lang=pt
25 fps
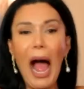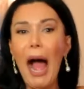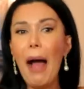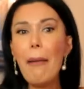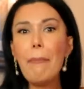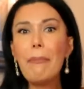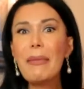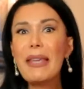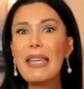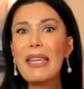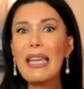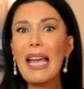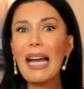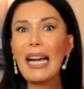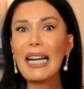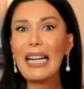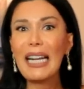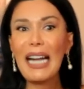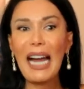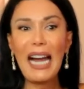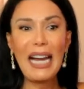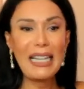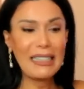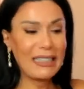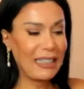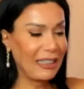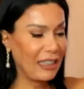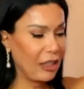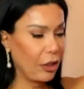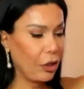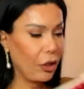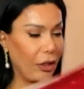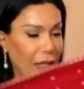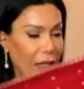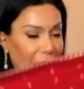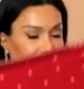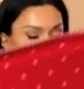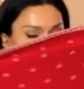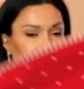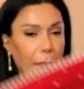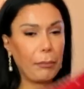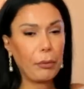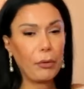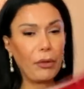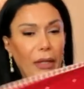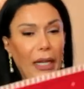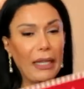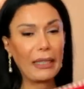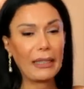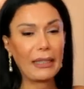a minha casa decorada
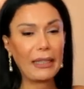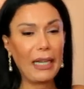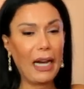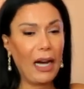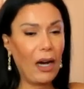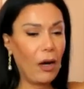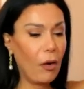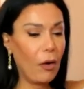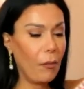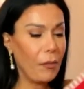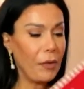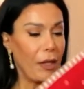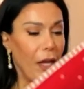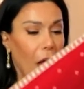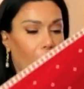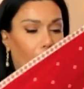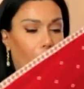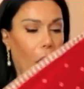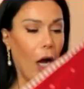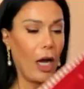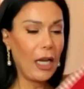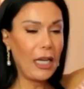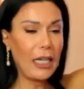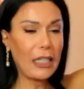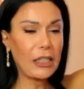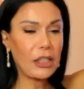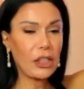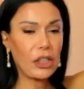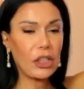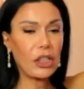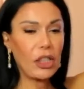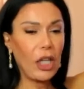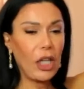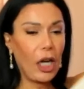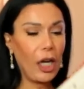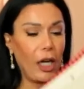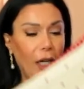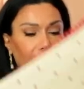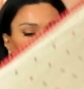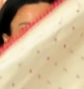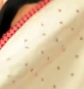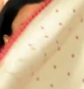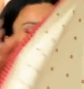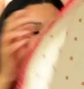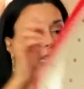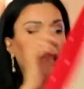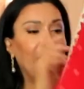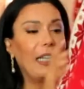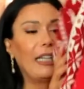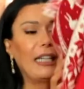para o Natal. Olha só que